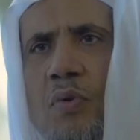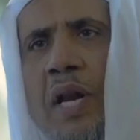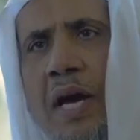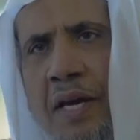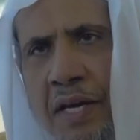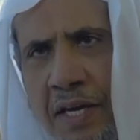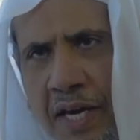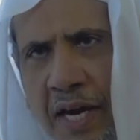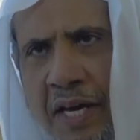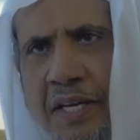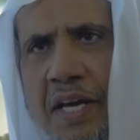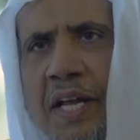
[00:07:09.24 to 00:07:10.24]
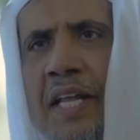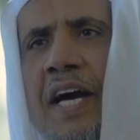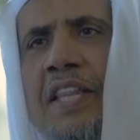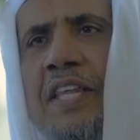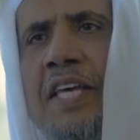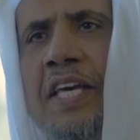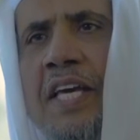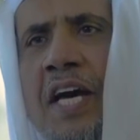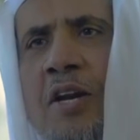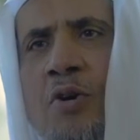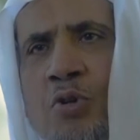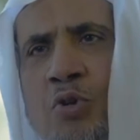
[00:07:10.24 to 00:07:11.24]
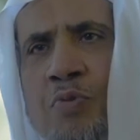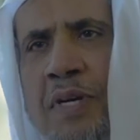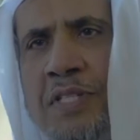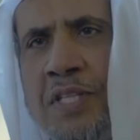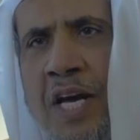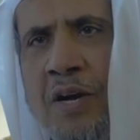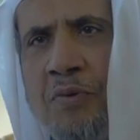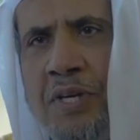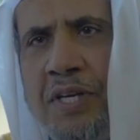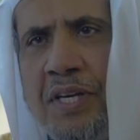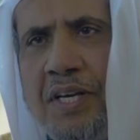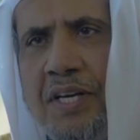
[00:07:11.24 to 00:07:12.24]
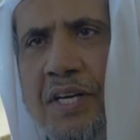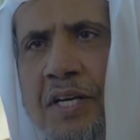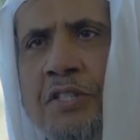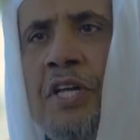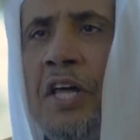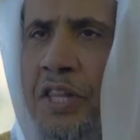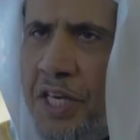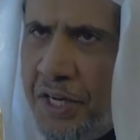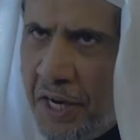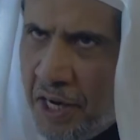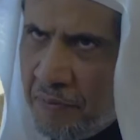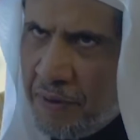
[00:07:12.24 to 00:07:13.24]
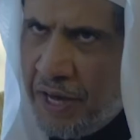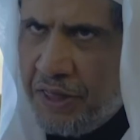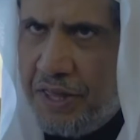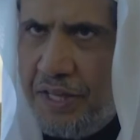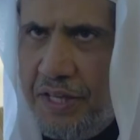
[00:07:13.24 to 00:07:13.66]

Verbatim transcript: ولكن كان لهذه الكتب الصحوية تأثير على البعض